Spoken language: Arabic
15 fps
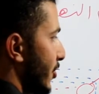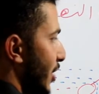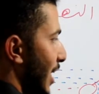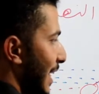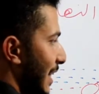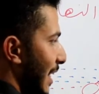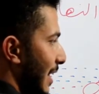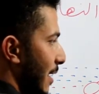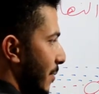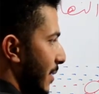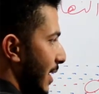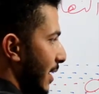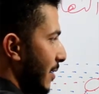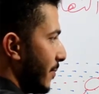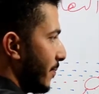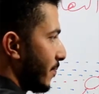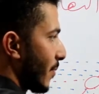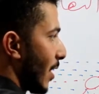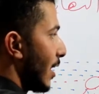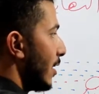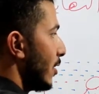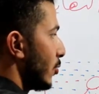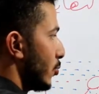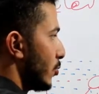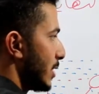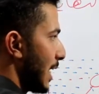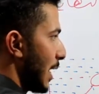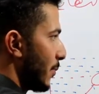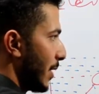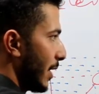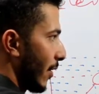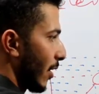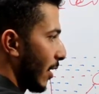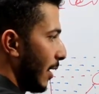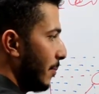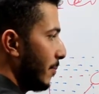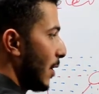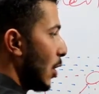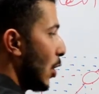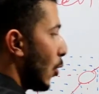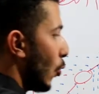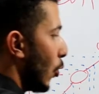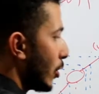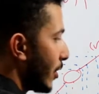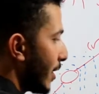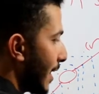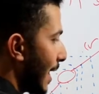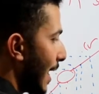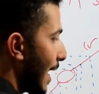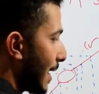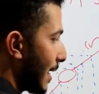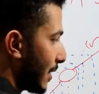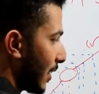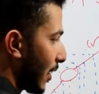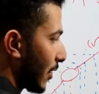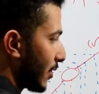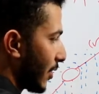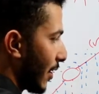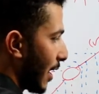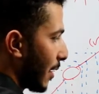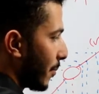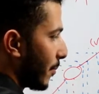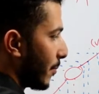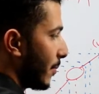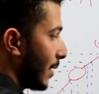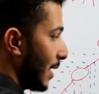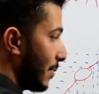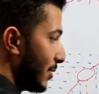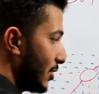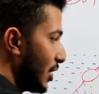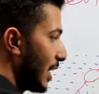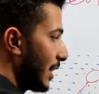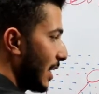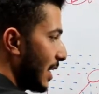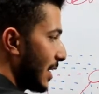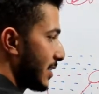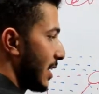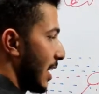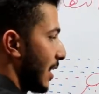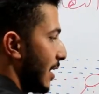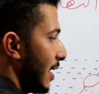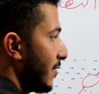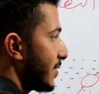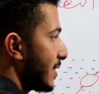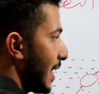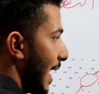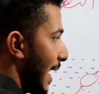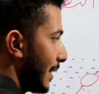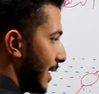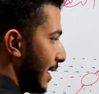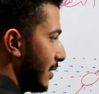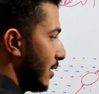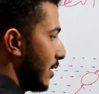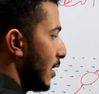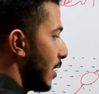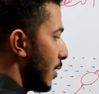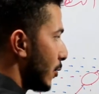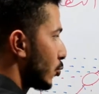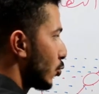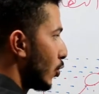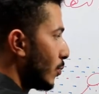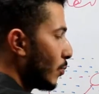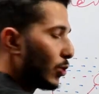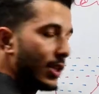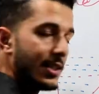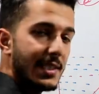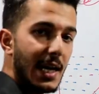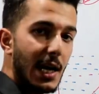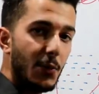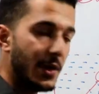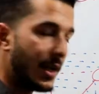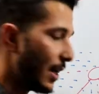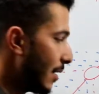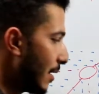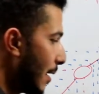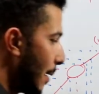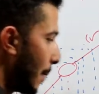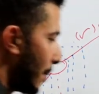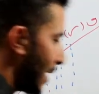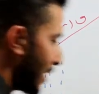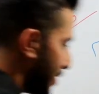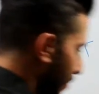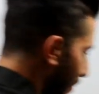جهة اليمين تساوي رقم وهنا نهاية اقتران من جهة اليسار لنفس العدد بتكون متساوية باجي